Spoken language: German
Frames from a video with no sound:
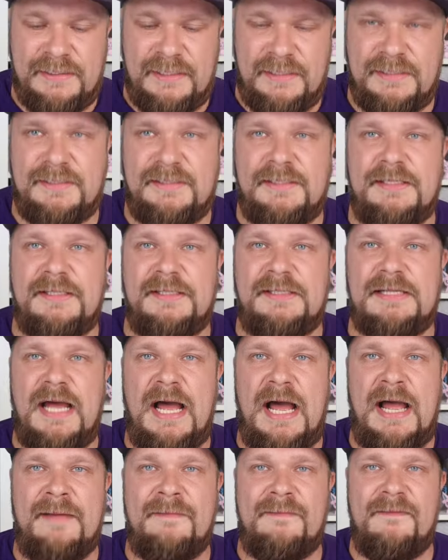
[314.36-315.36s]
nächstes
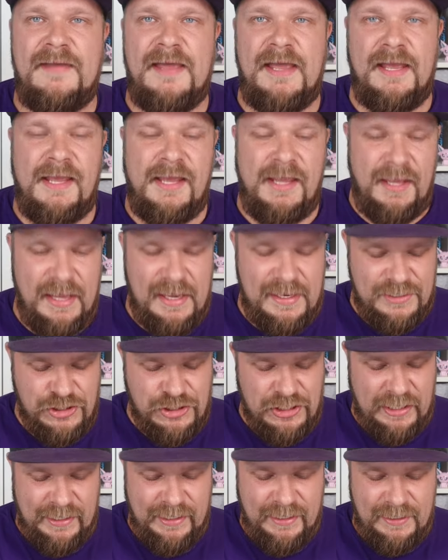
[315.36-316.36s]
haben wir
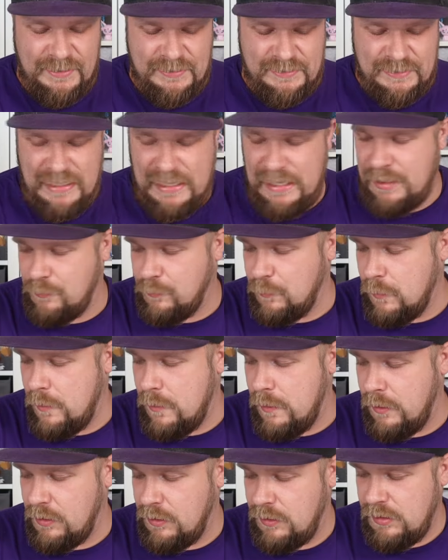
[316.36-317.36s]
Herashai, das
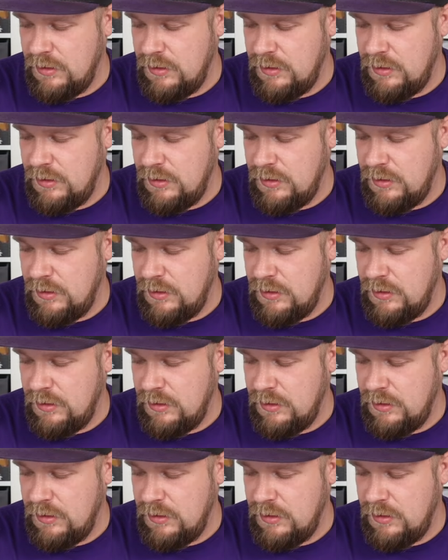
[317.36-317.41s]
Artwork.